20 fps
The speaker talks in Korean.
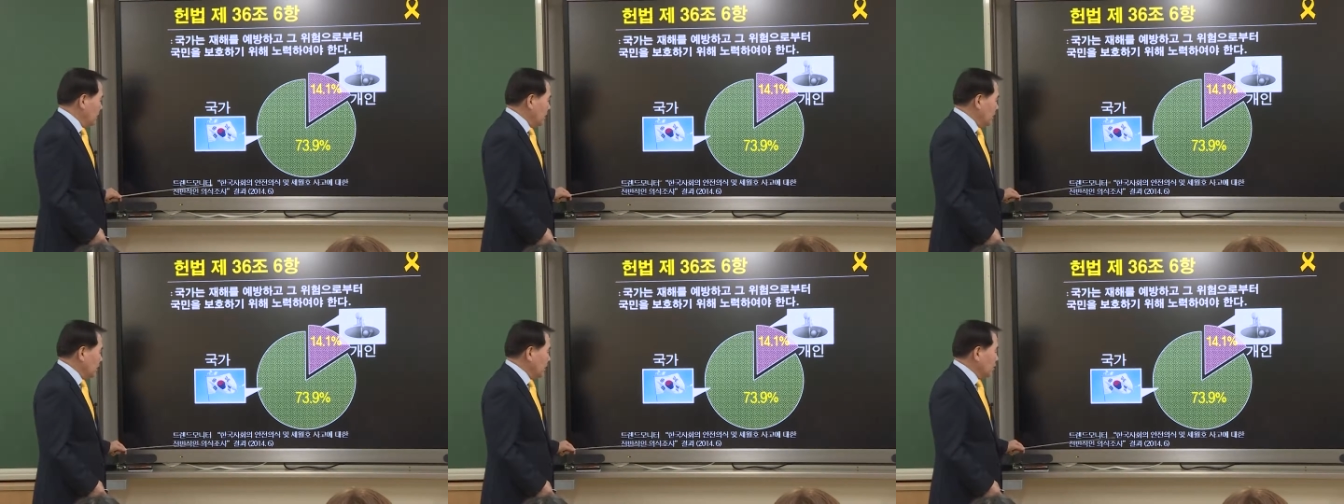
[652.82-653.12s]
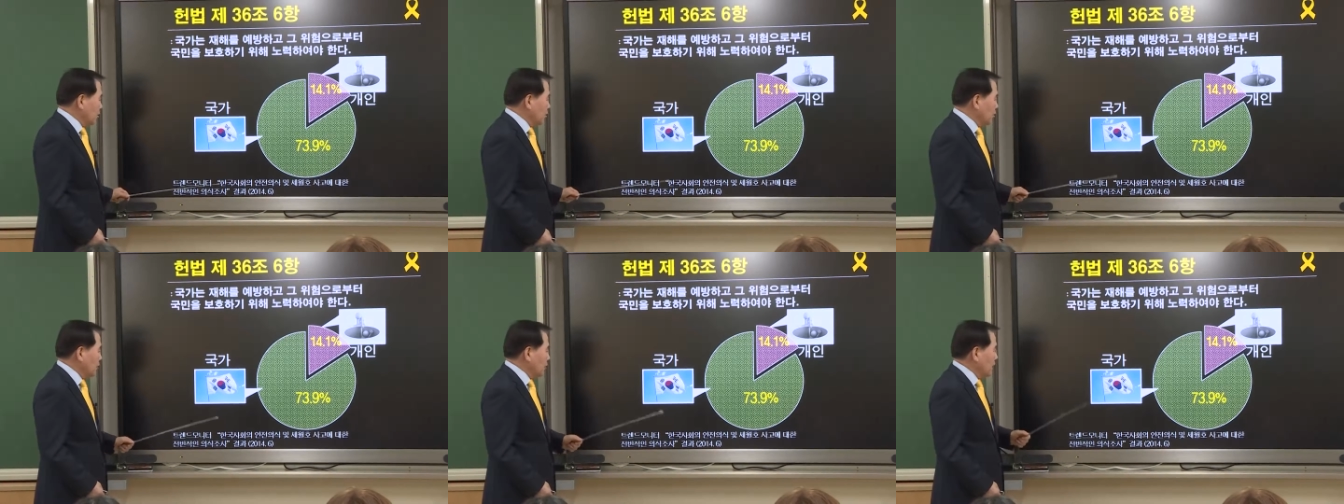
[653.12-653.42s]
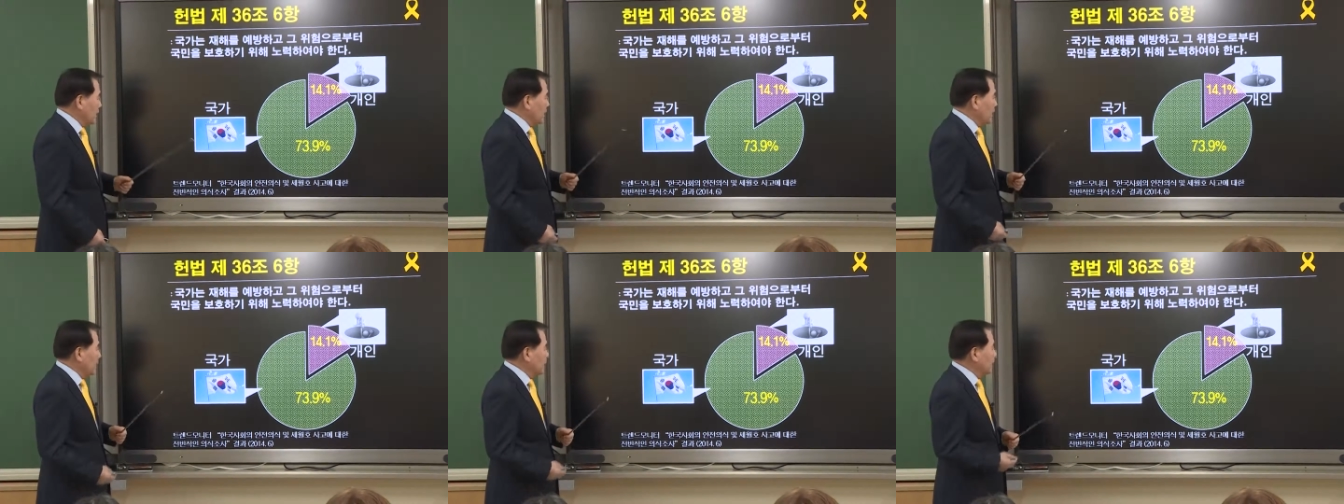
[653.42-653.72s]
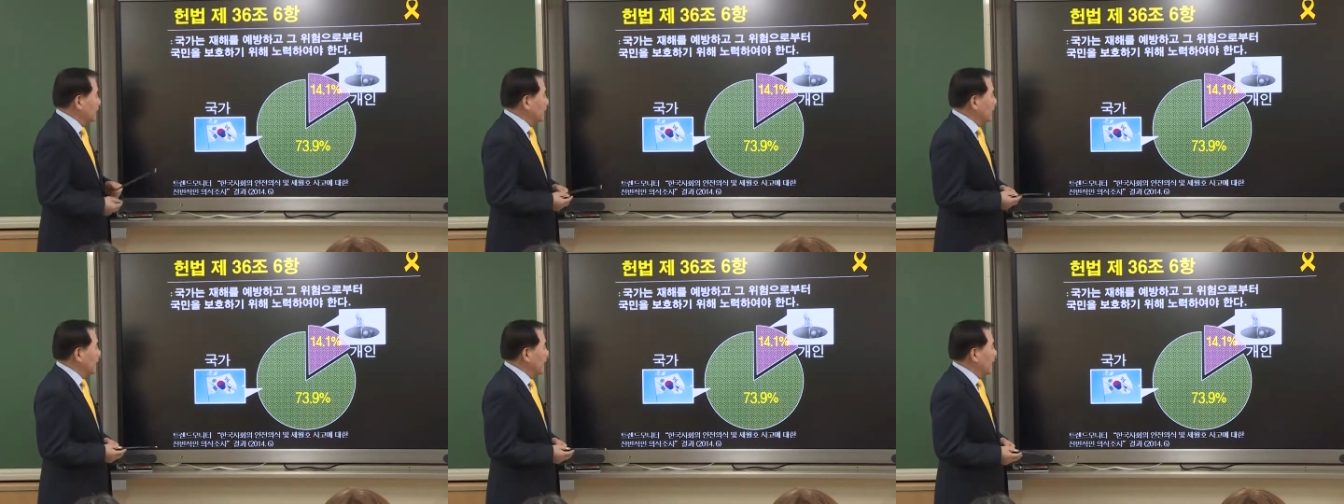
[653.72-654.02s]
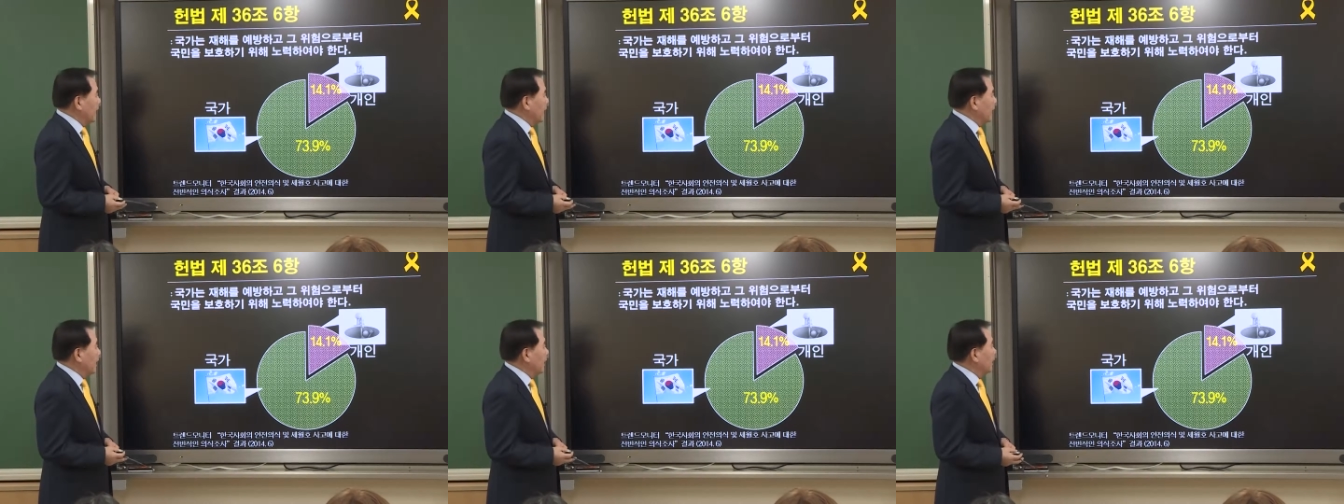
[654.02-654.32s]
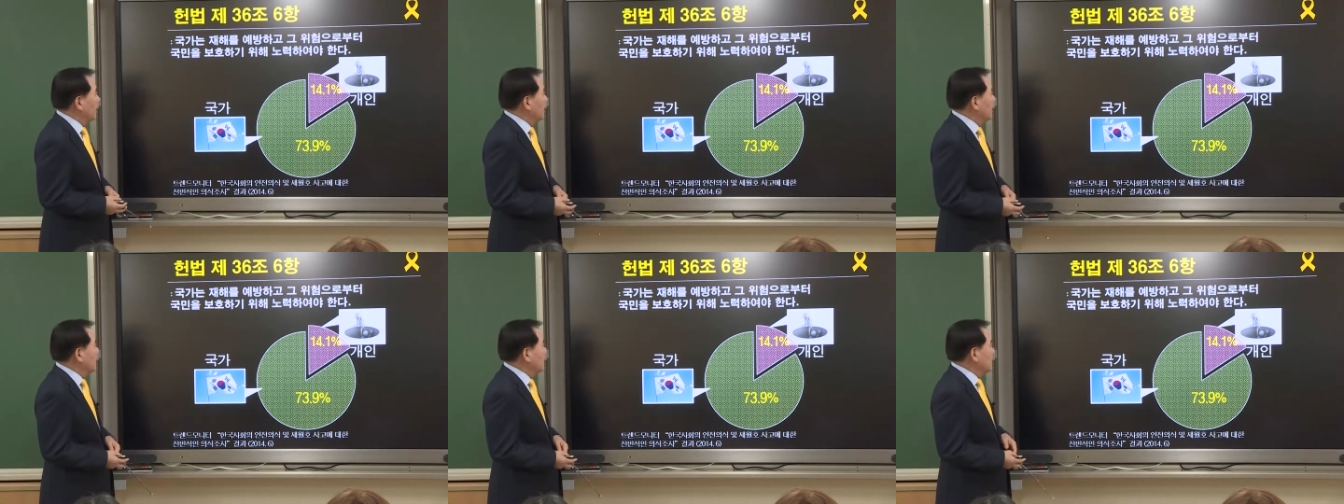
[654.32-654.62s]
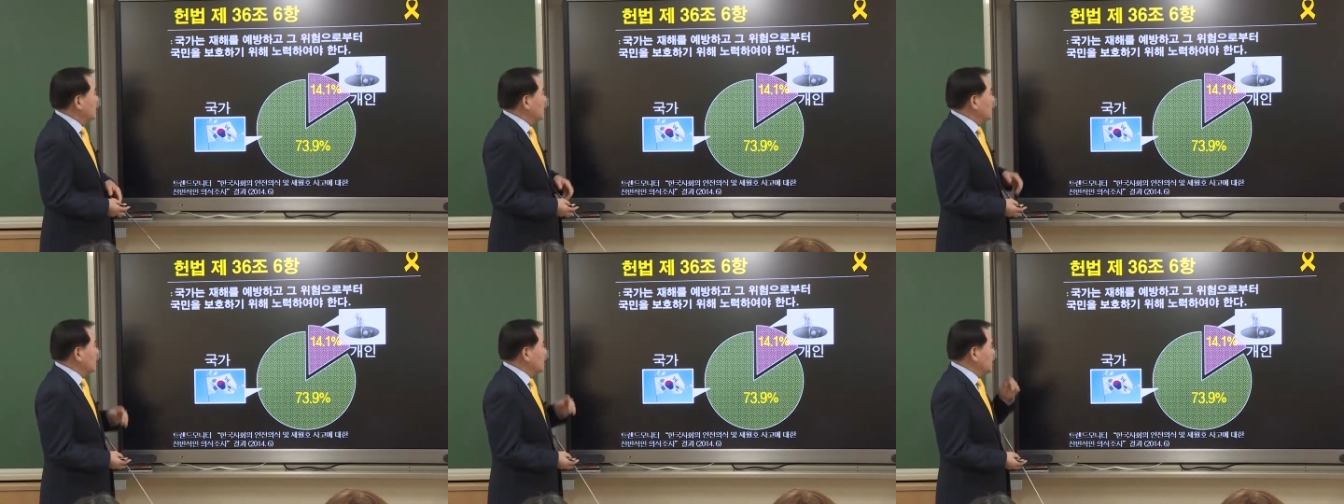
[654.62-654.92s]
의식 조사를 했는데
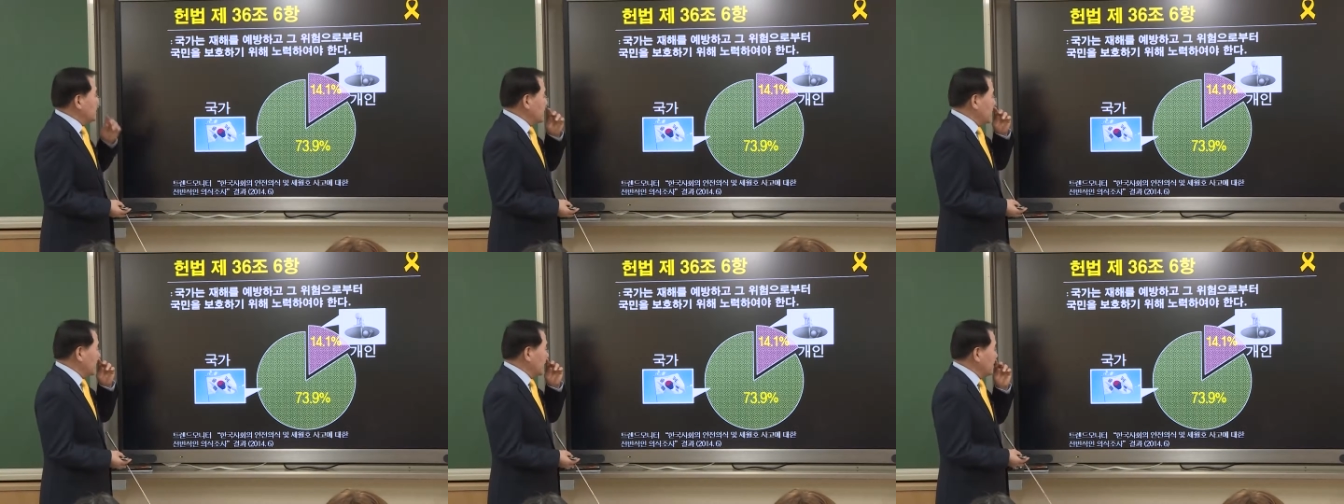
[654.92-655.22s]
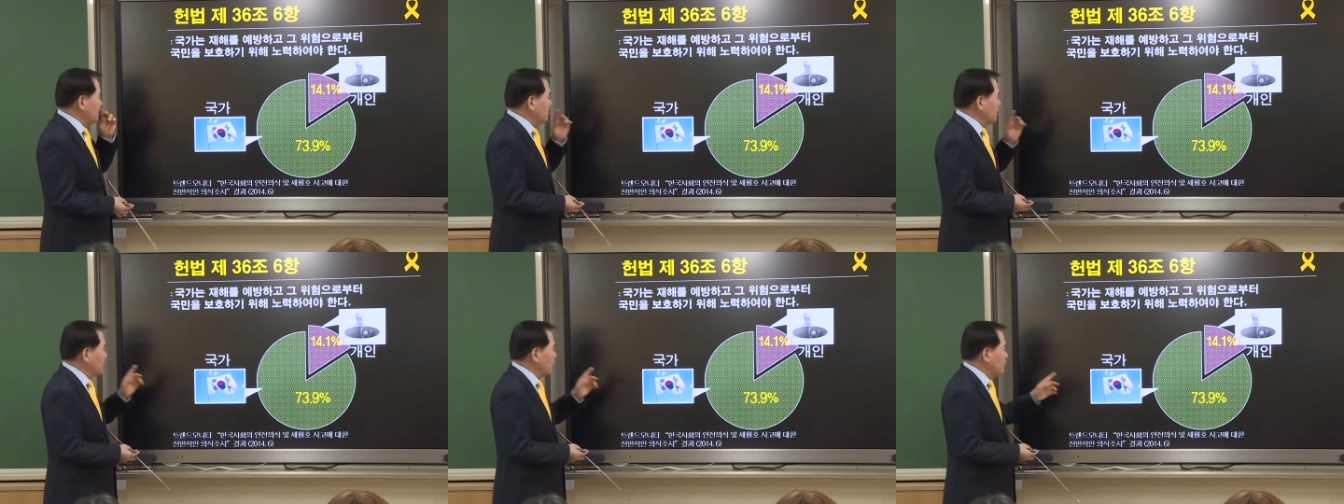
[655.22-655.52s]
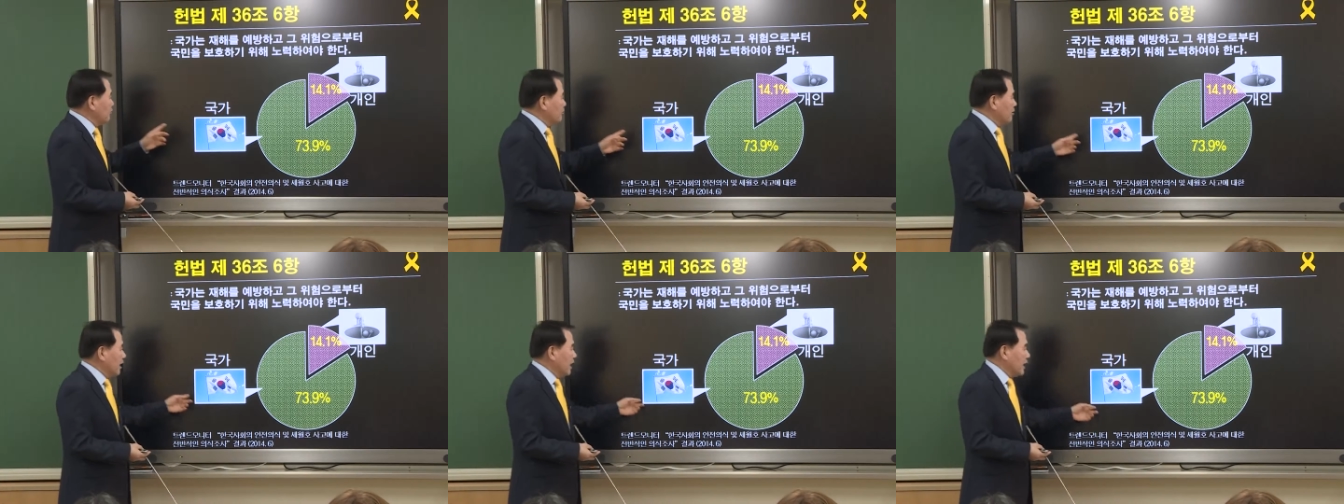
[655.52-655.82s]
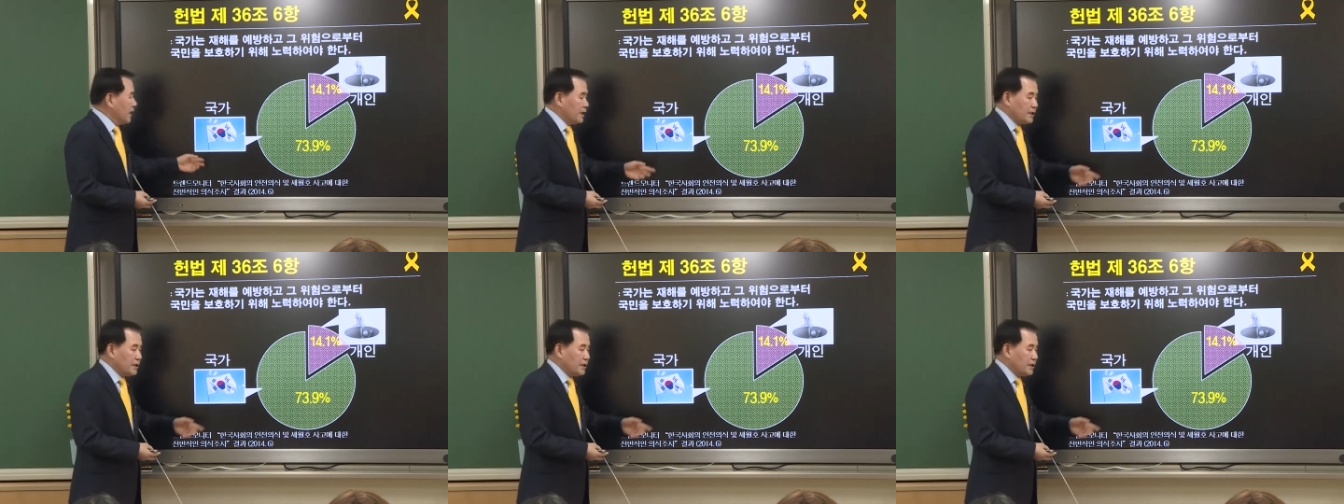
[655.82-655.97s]
그 책임이 국가에